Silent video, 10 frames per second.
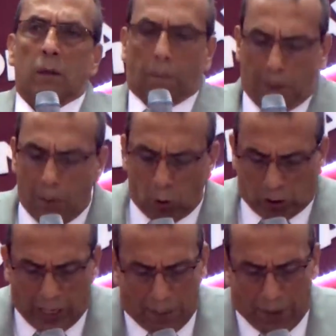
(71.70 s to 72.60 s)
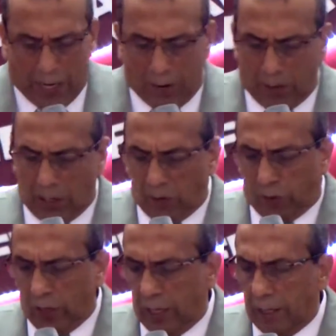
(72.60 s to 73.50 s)
Vamos a la palabra de
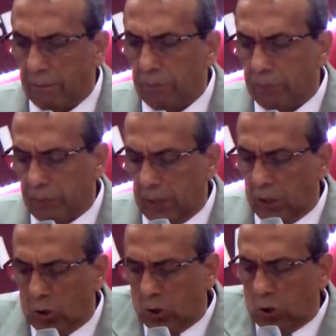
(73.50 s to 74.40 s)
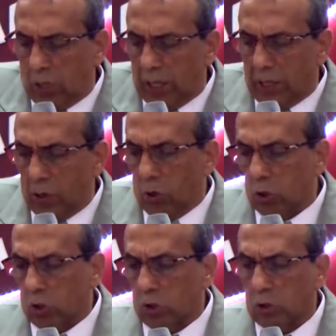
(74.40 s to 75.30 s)
fe. Gloria a
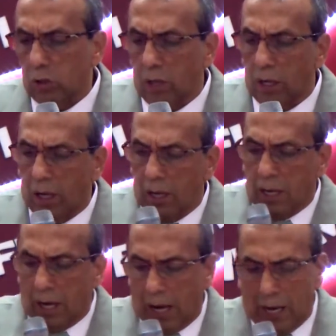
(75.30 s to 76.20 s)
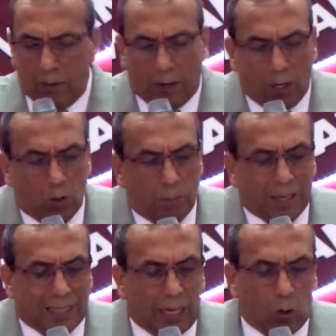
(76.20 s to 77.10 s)
Dios. Al Evangelio de
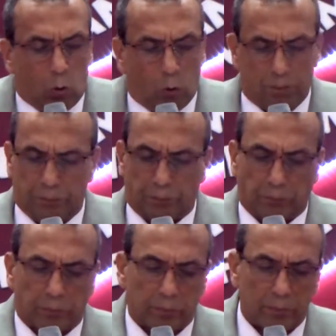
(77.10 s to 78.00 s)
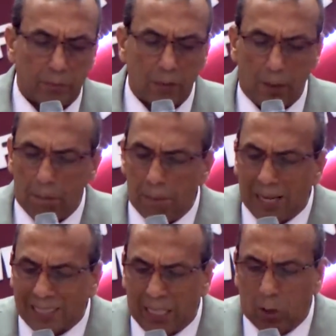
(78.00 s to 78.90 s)
Mateo.
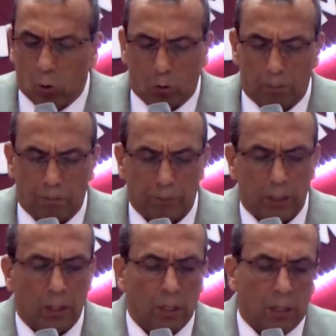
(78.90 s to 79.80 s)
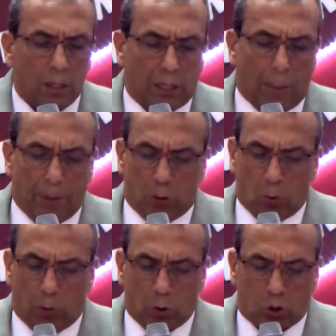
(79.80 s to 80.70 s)
Mateo capítulo
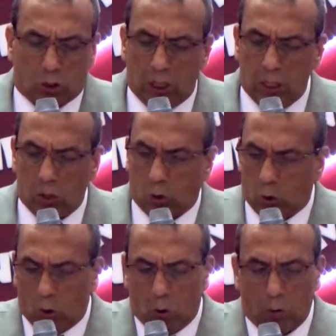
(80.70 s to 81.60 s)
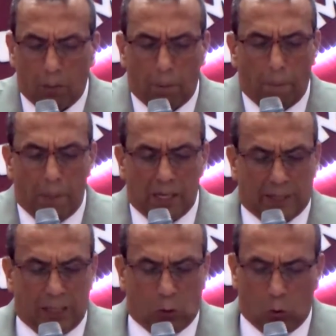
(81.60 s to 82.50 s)
número 5,
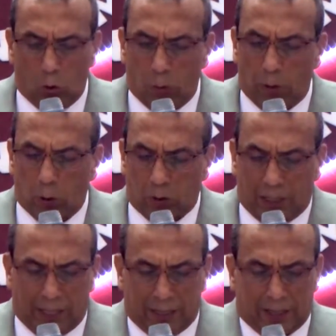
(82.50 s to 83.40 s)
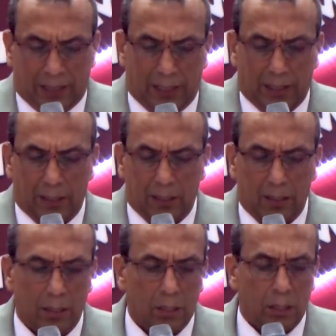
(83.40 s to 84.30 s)
versículo número 13.
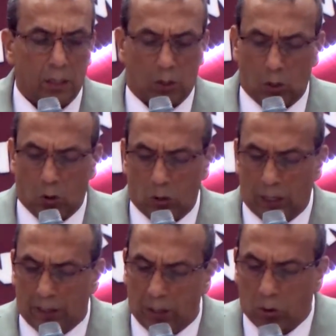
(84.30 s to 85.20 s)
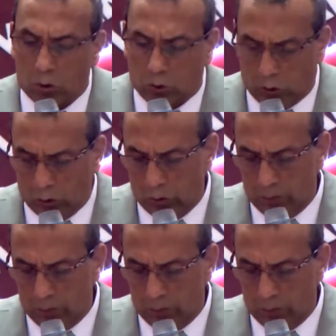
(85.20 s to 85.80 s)
Gloria a Dios.